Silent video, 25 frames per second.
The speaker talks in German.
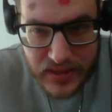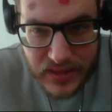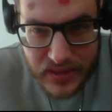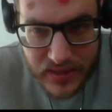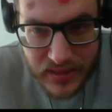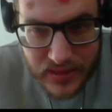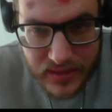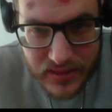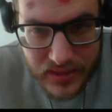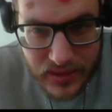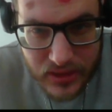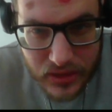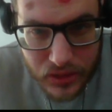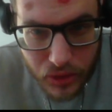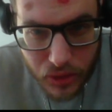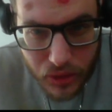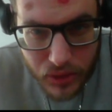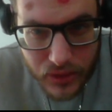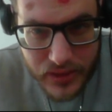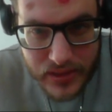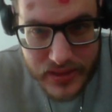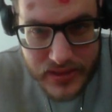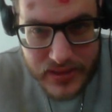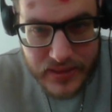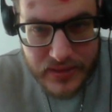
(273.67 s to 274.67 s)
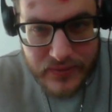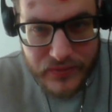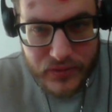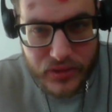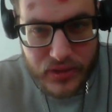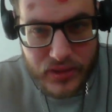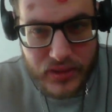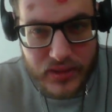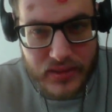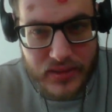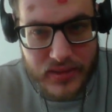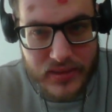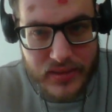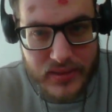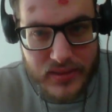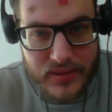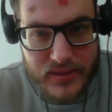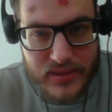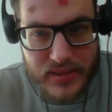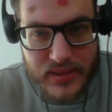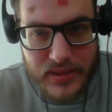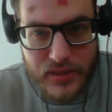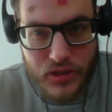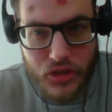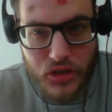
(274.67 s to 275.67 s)
Die Häuser von den
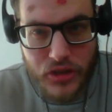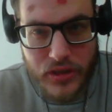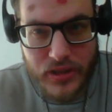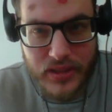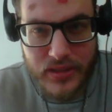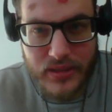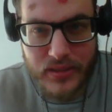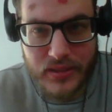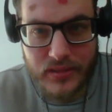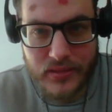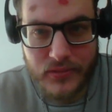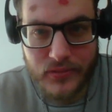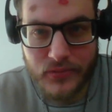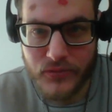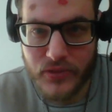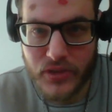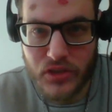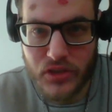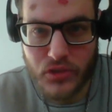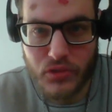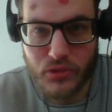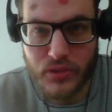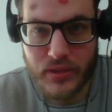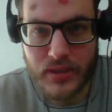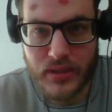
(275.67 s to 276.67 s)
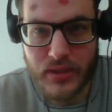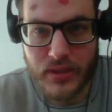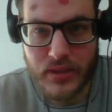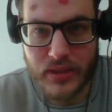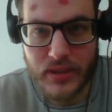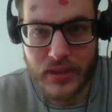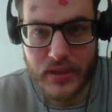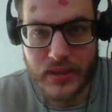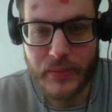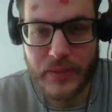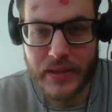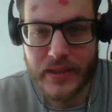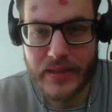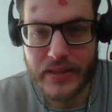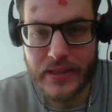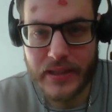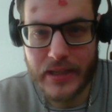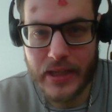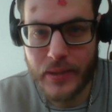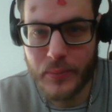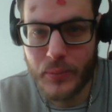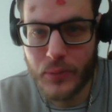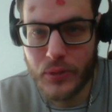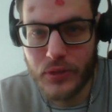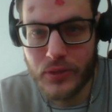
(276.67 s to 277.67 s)
Seestädtern, was unter anderem ein
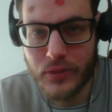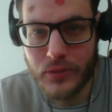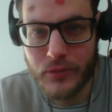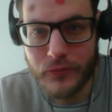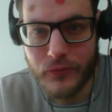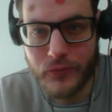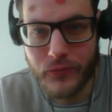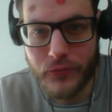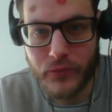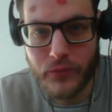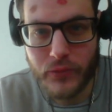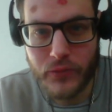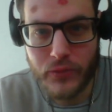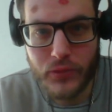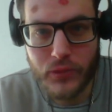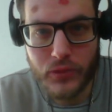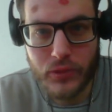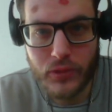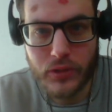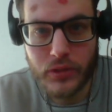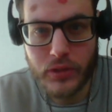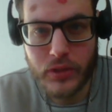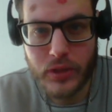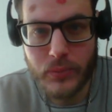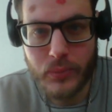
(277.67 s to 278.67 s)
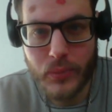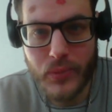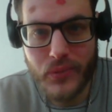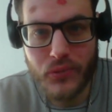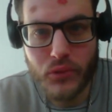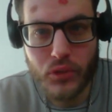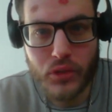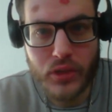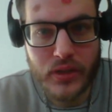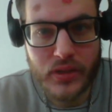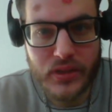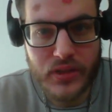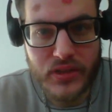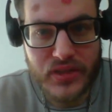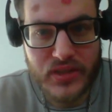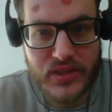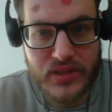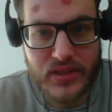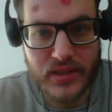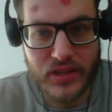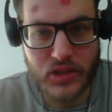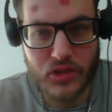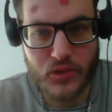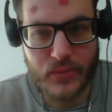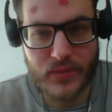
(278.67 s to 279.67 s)
Name für den Bewohnern
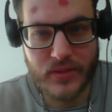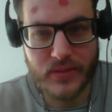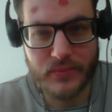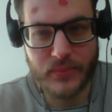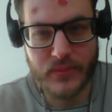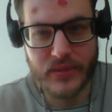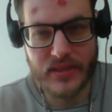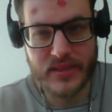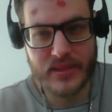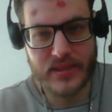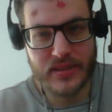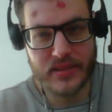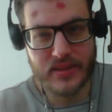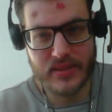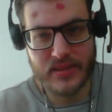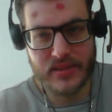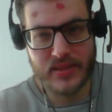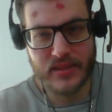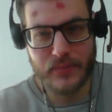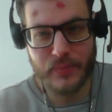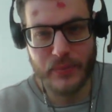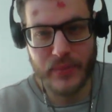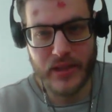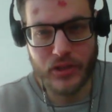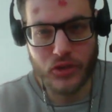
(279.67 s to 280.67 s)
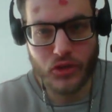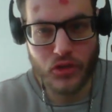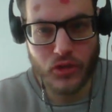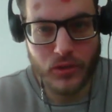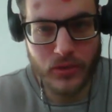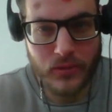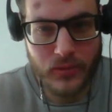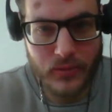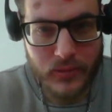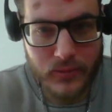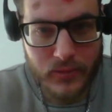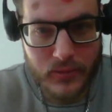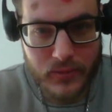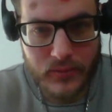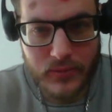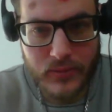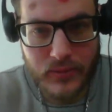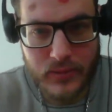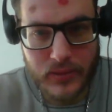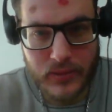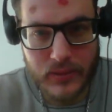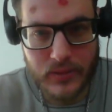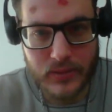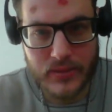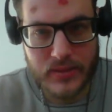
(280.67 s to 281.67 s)
ist, also es sind Menschen,
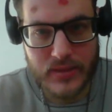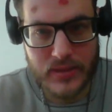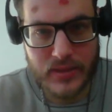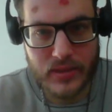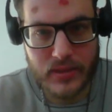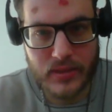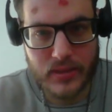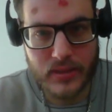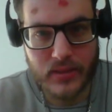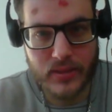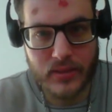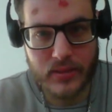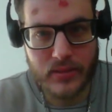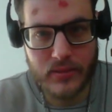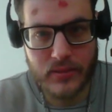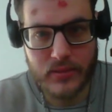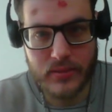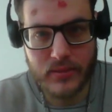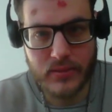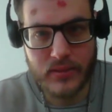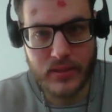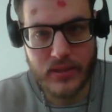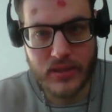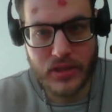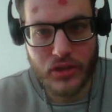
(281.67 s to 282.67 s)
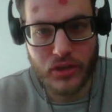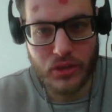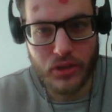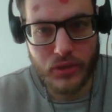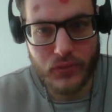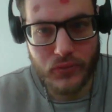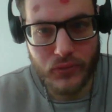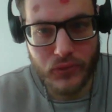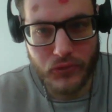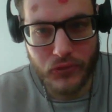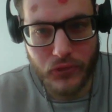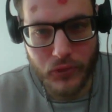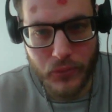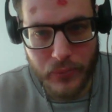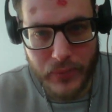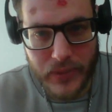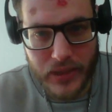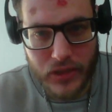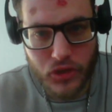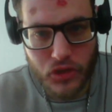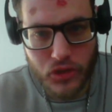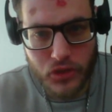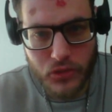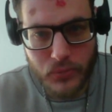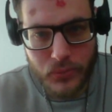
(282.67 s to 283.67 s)
die See, äh, Eskerot wird von
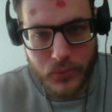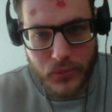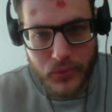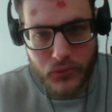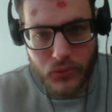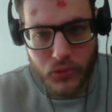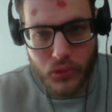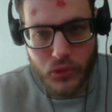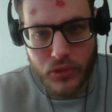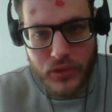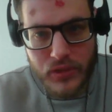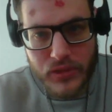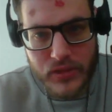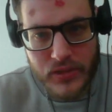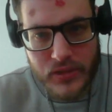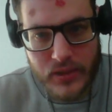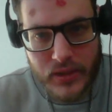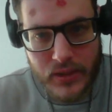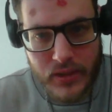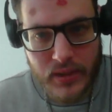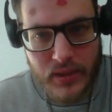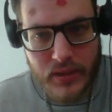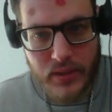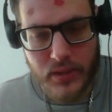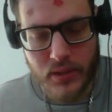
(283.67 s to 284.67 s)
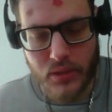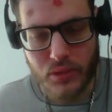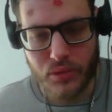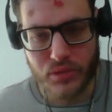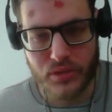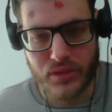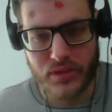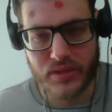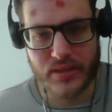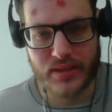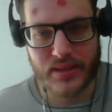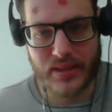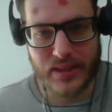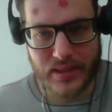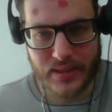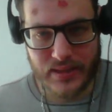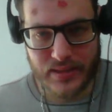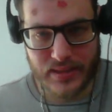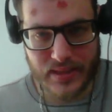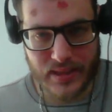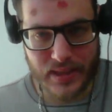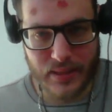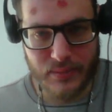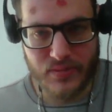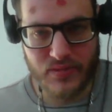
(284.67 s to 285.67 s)
Menschen bewohnt. Und da,
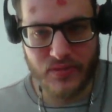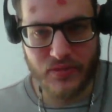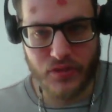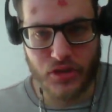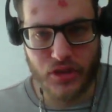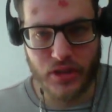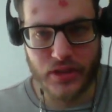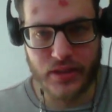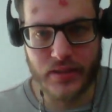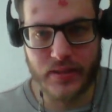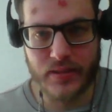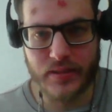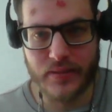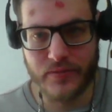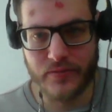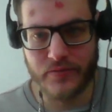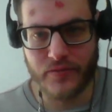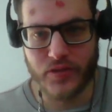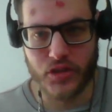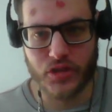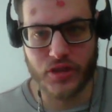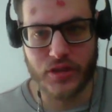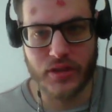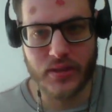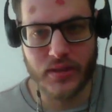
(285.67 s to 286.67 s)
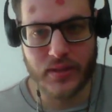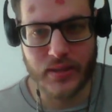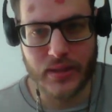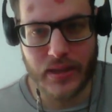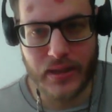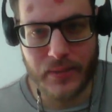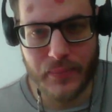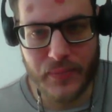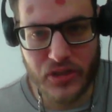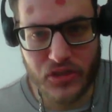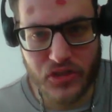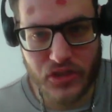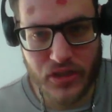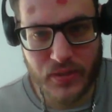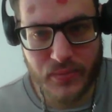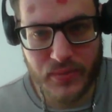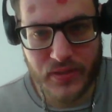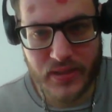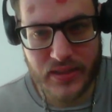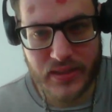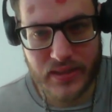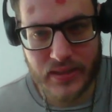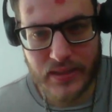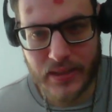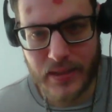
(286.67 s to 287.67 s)
gibt es verschiedene, verschiedene Namen. Also es gibt
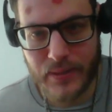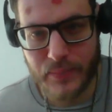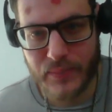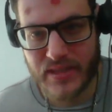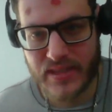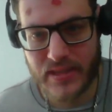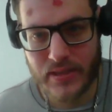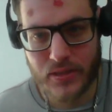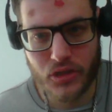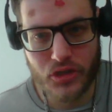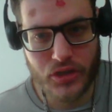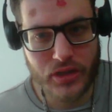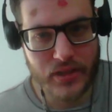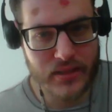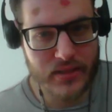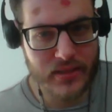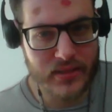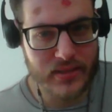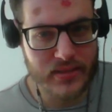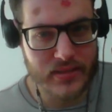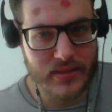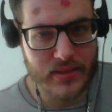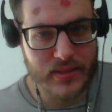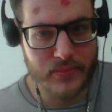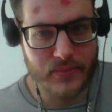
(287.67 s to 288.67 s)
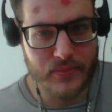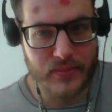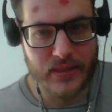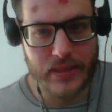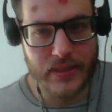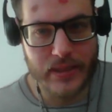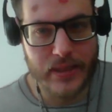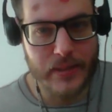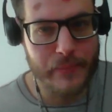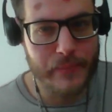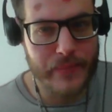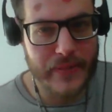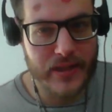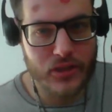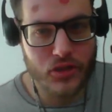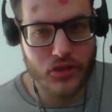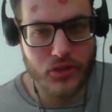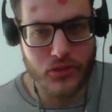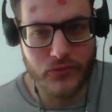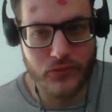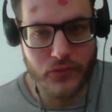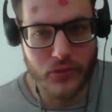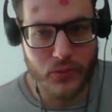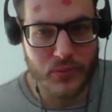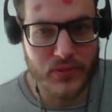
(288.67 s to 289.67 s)
halt den Namen Seestädter, es gibt den Namen
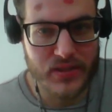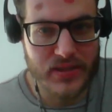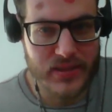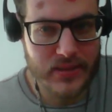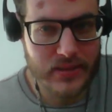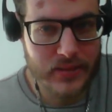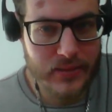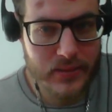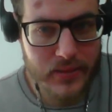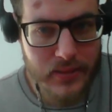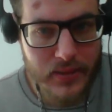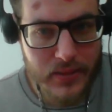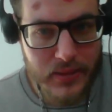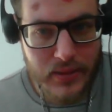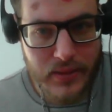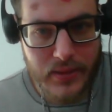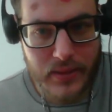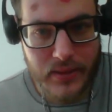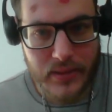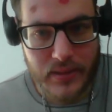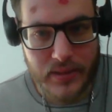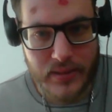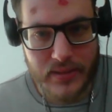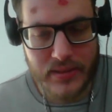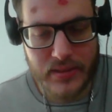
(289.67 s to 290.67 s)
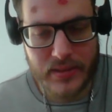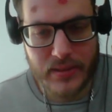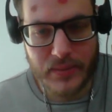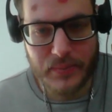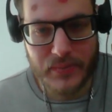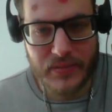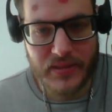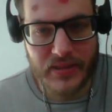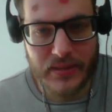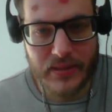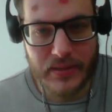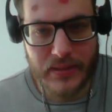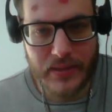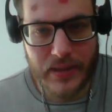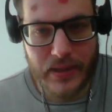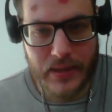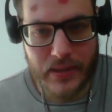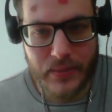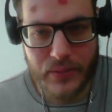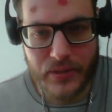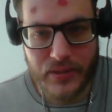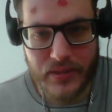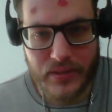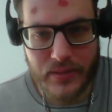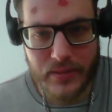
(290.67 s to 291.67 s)
Menschen vom See, es gibt den
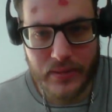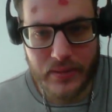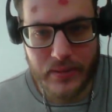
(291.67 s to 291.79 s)
Namen